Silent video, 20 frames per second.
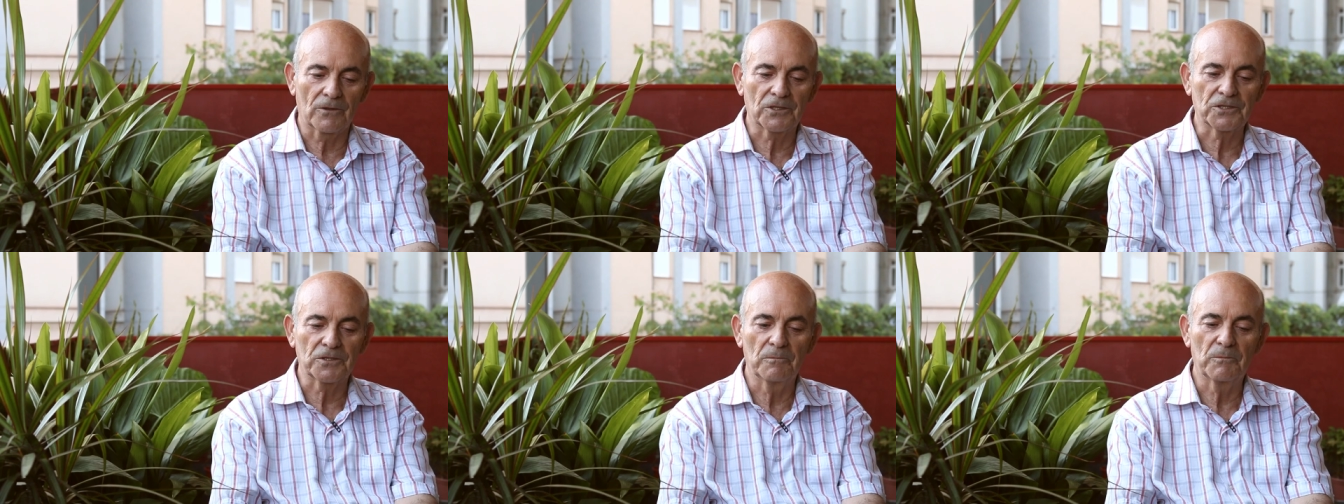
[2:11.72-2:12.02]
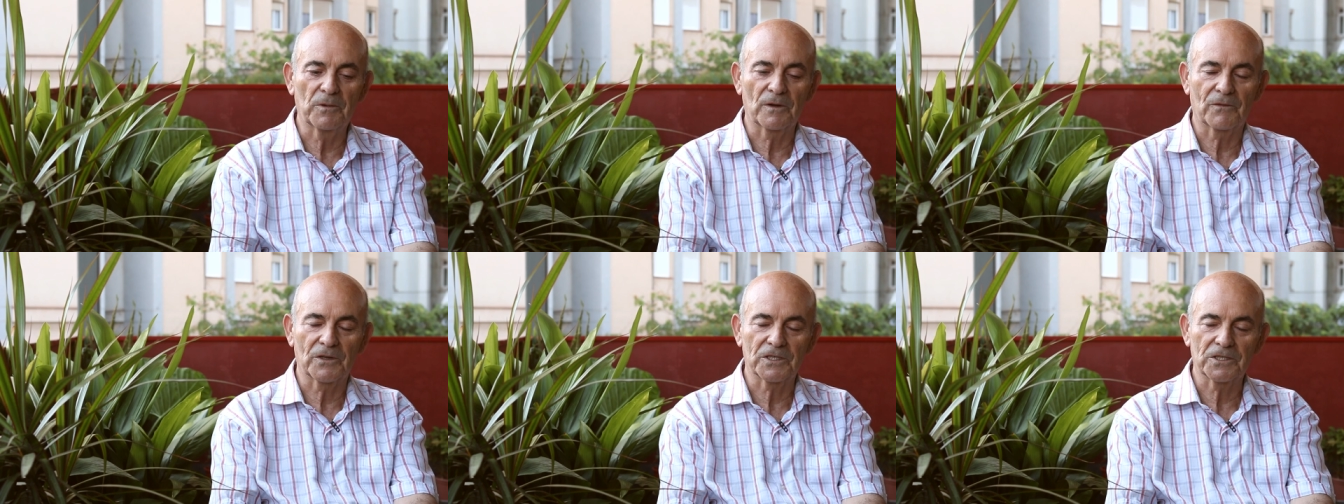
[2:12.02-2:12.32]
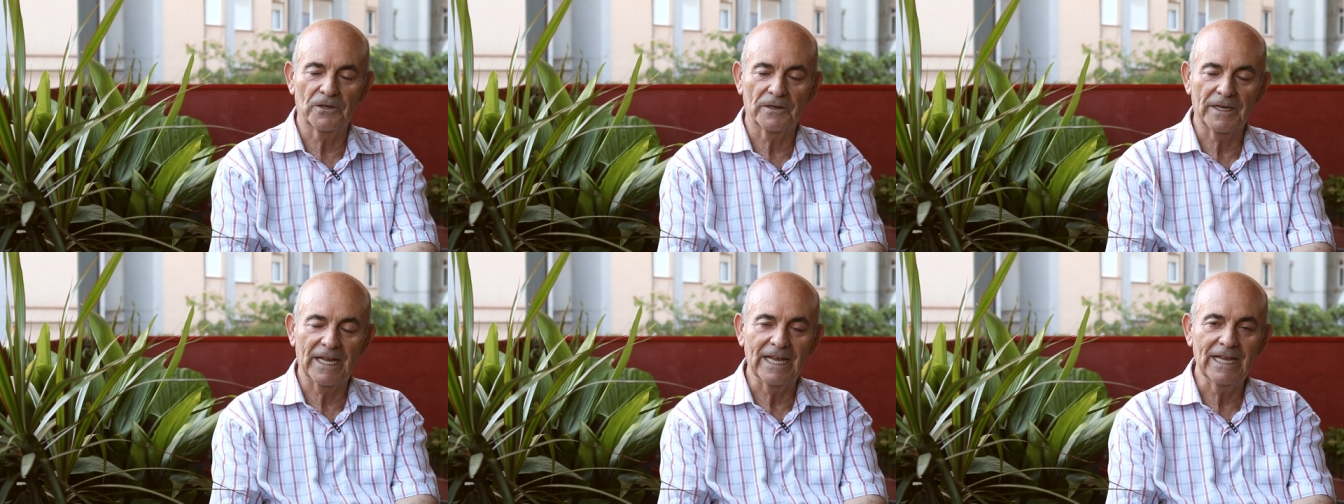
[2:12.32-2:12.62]
los dos son
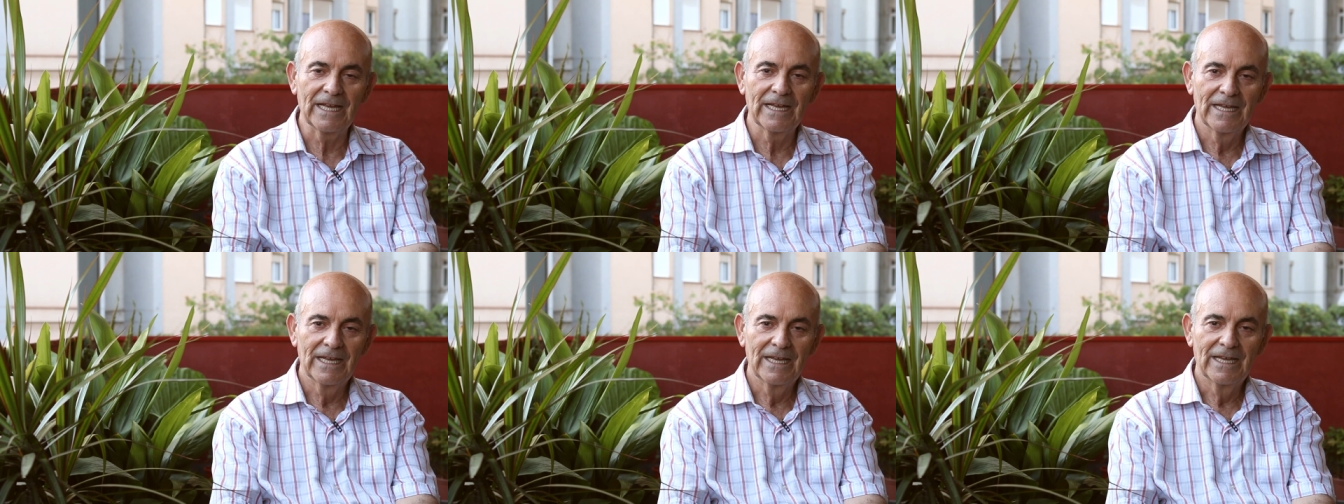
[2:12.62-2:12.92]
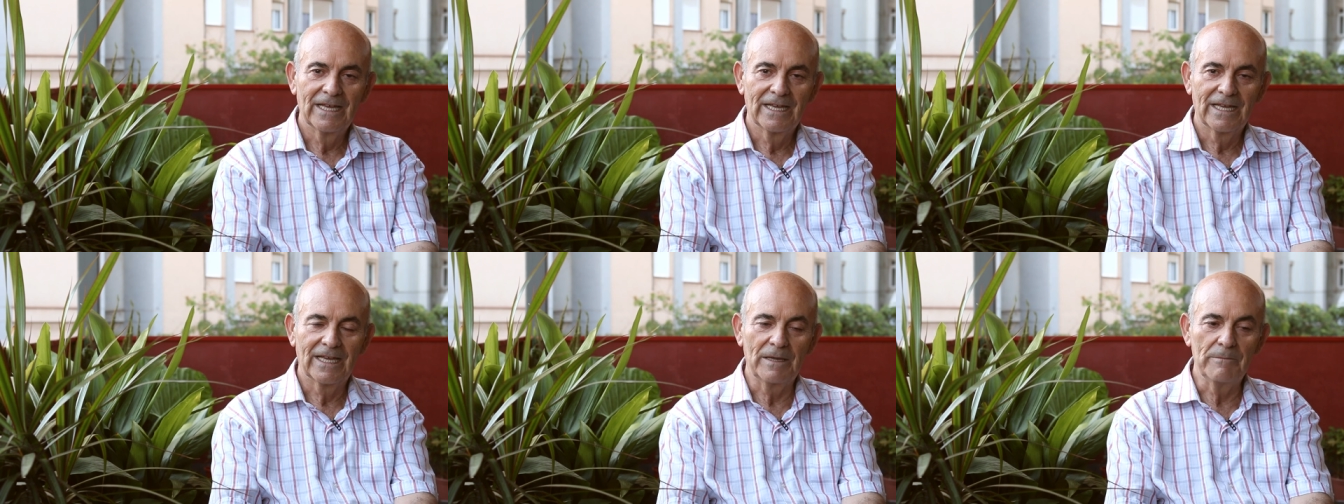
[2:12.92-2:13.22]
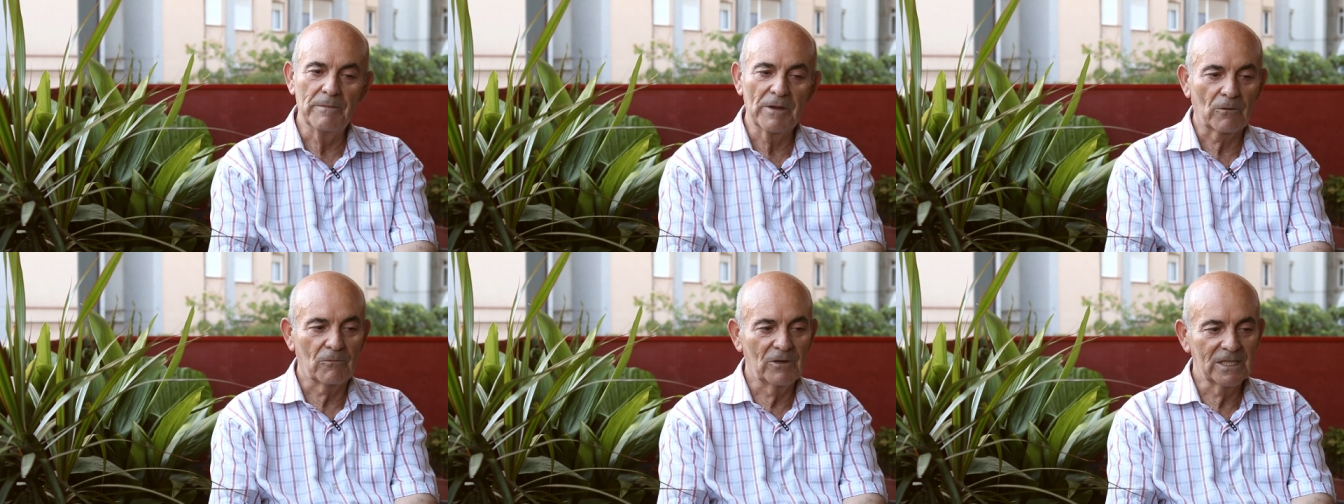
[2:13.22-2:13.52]
profesores
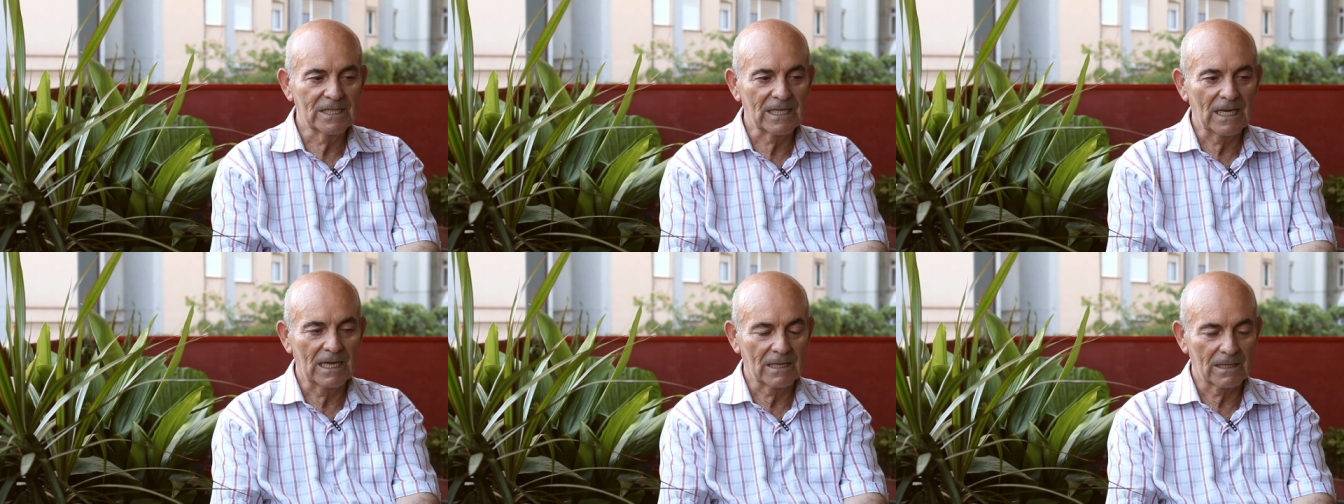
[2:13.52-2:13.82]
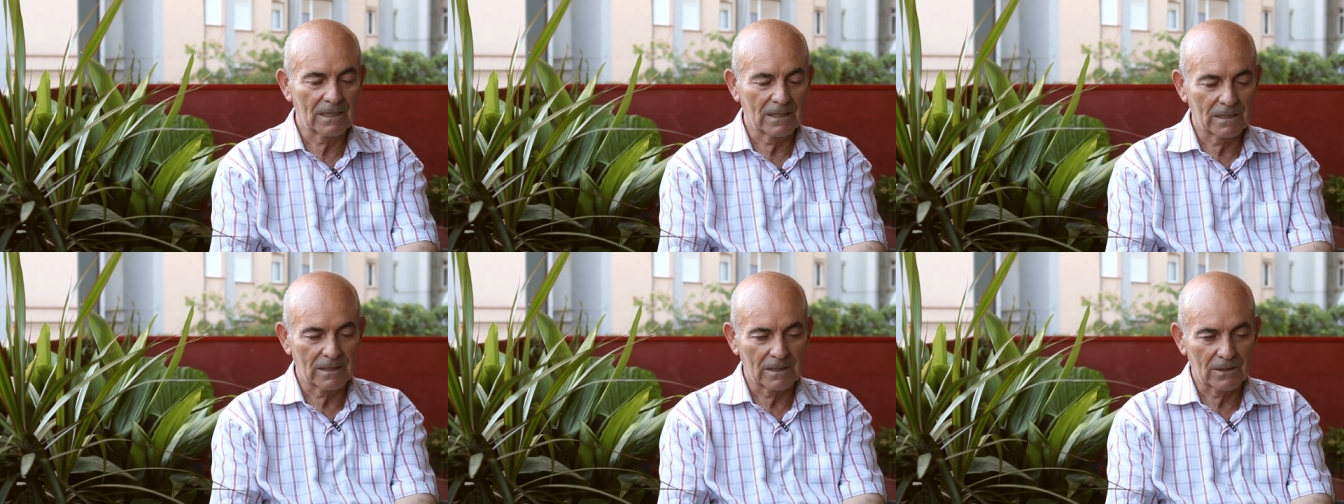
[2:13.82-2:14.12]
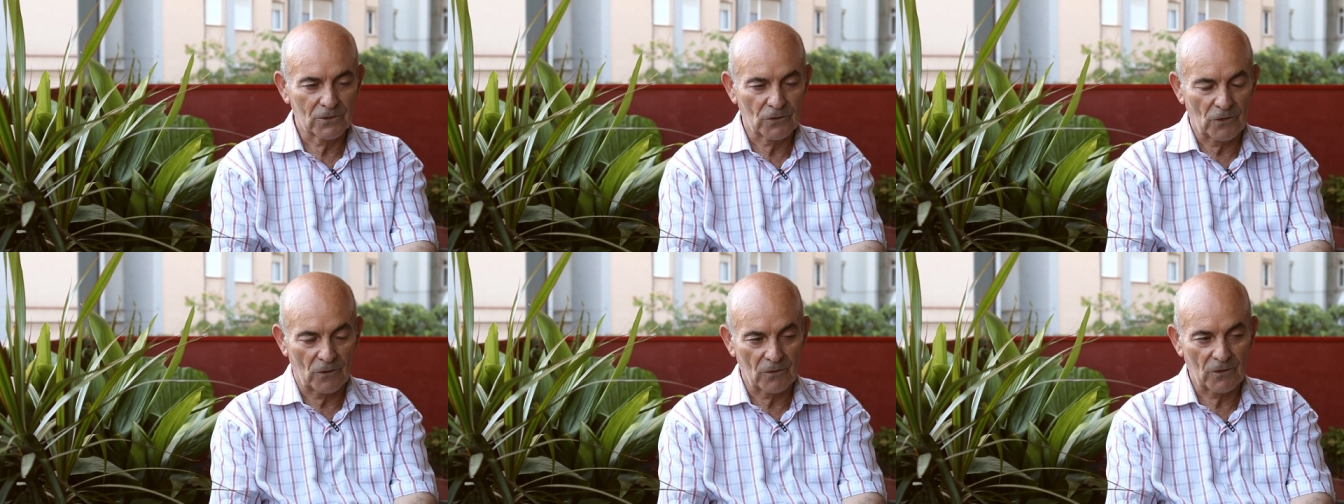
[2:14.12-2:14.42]
y me
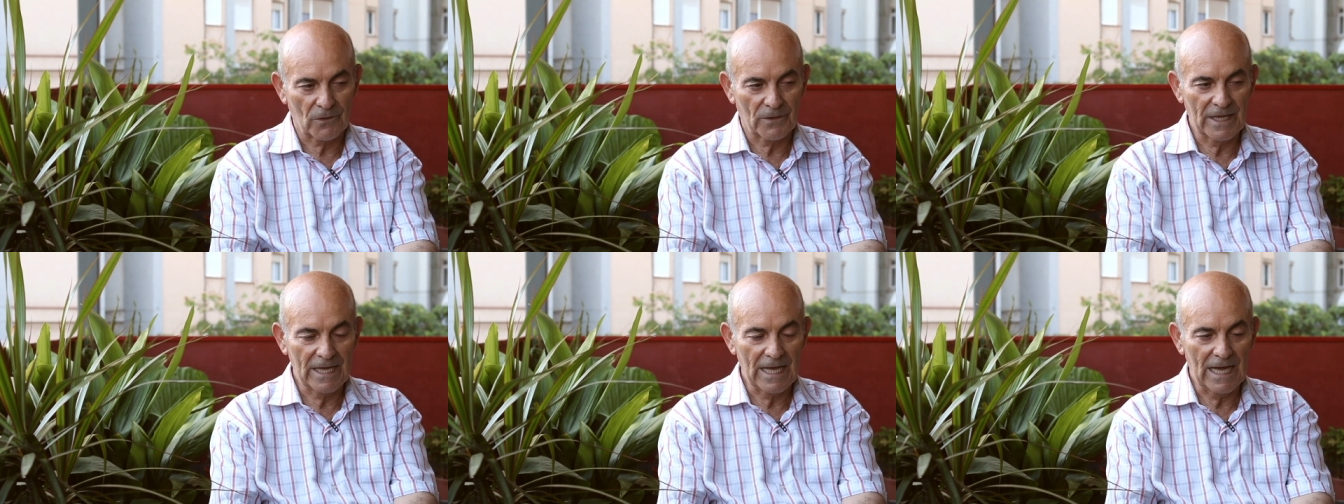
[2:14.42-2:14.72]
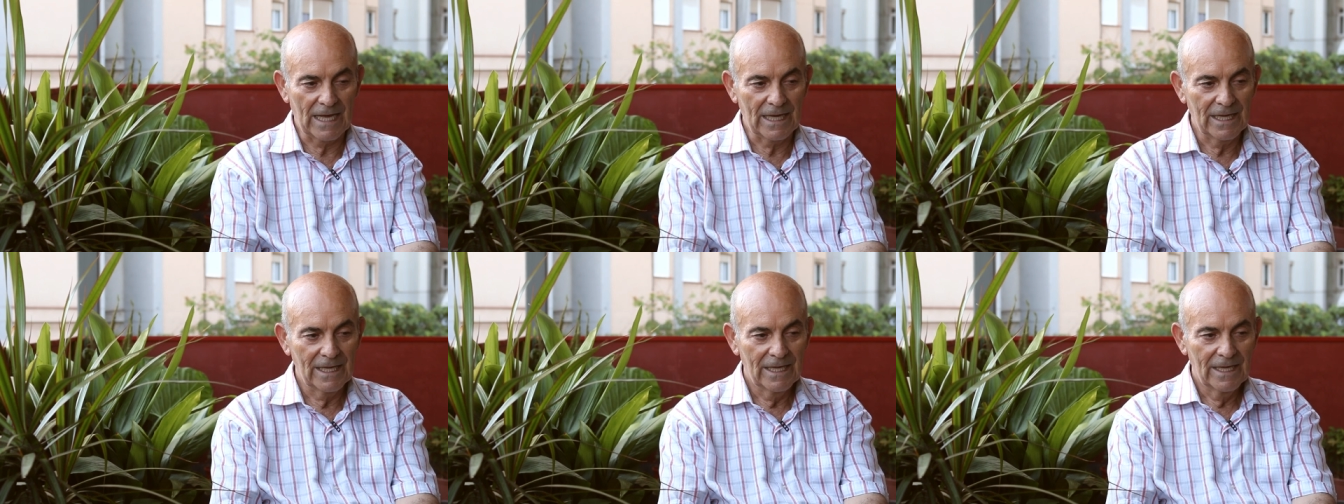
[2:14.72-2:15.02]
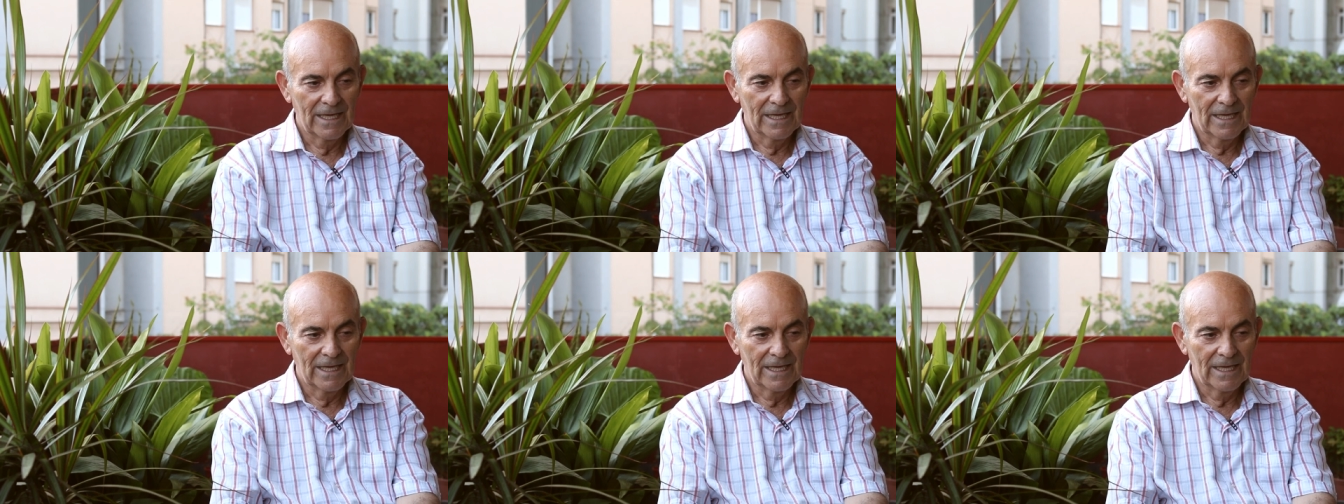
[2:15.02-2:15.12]
cuentan todos los días